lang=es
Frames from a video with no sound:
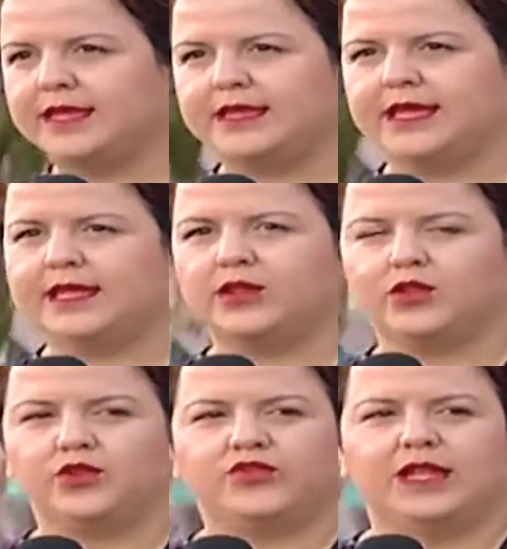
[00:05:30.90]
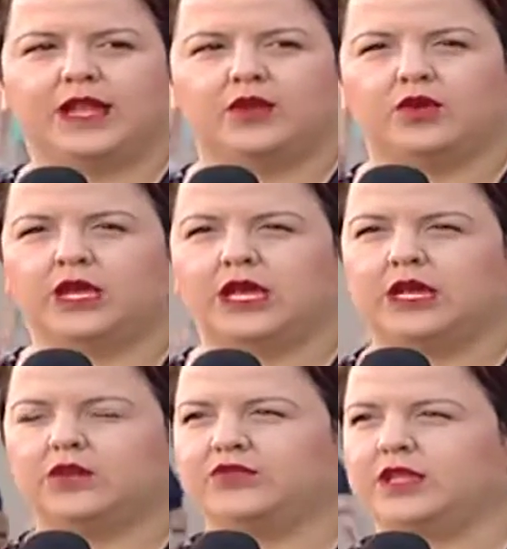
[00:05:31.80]
de entender entonces la
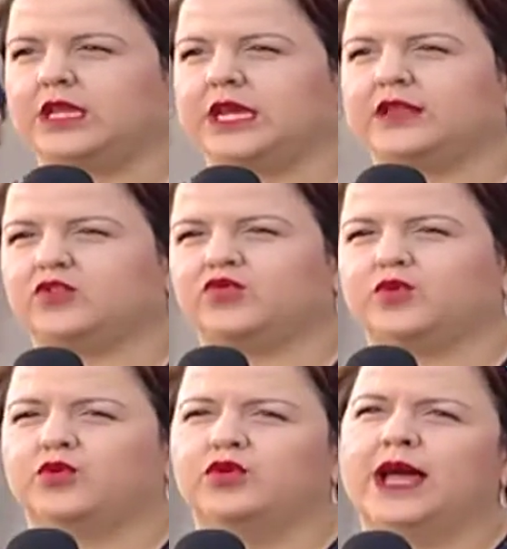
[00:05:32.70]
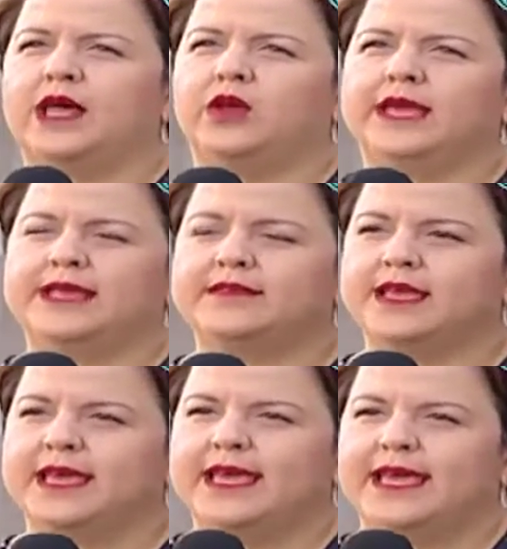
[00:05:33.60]
lógica de los sindicatos. Por un lado es,
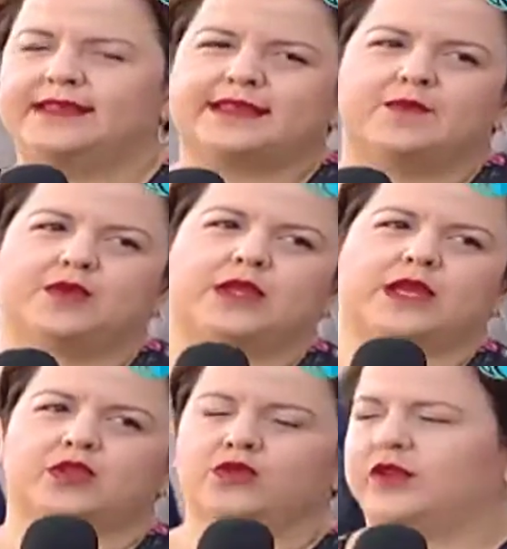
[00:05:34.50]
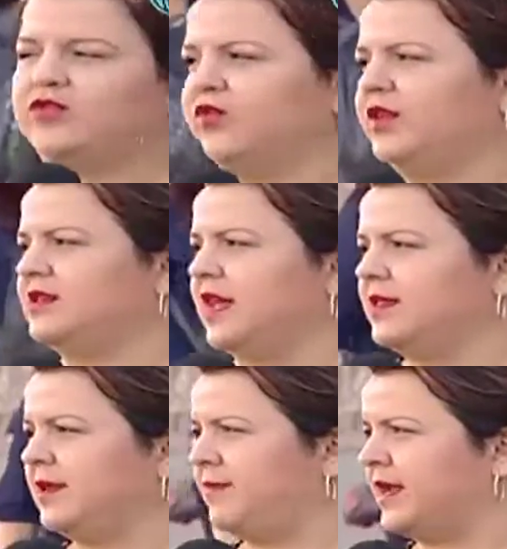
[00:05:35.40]
es que el proyecto no es
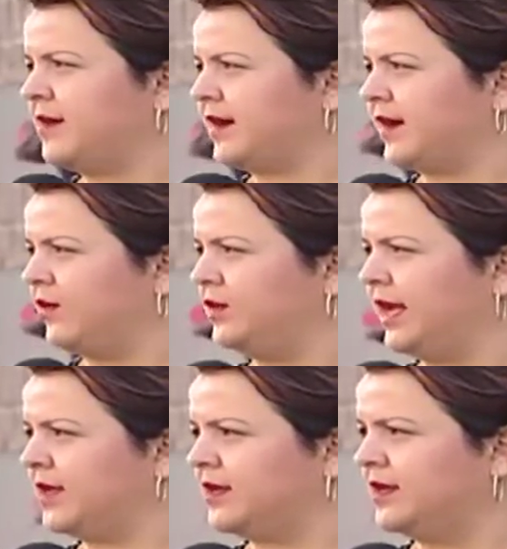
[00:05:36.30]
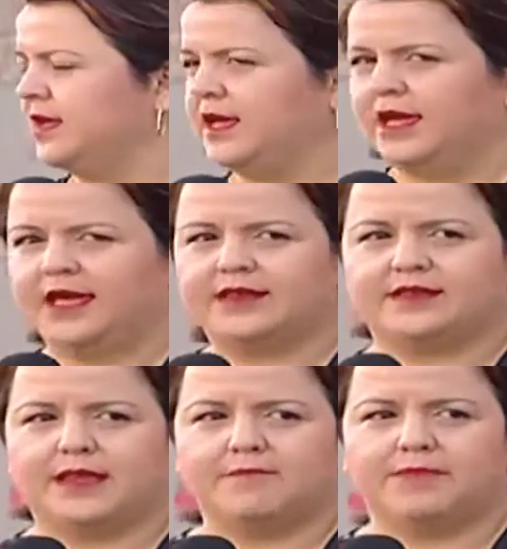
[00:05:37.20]
suficiente para recaudar.
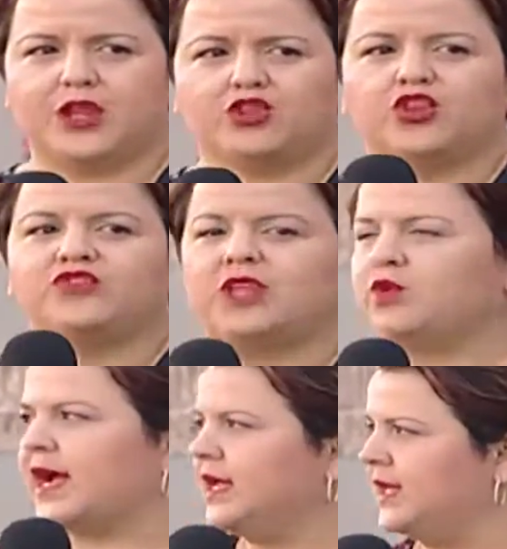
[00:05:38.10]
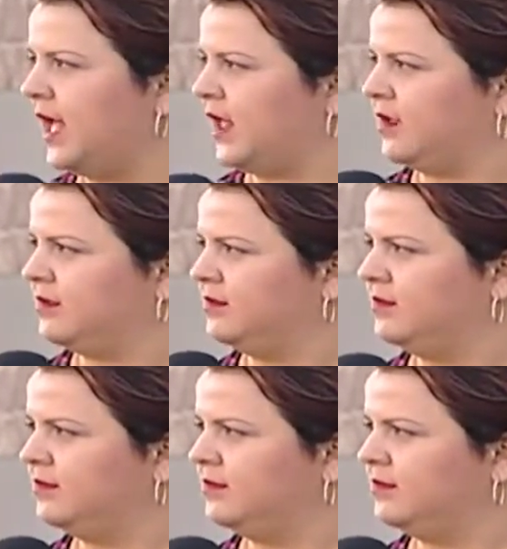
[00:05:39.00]
Este, pero entonces no hagan nada.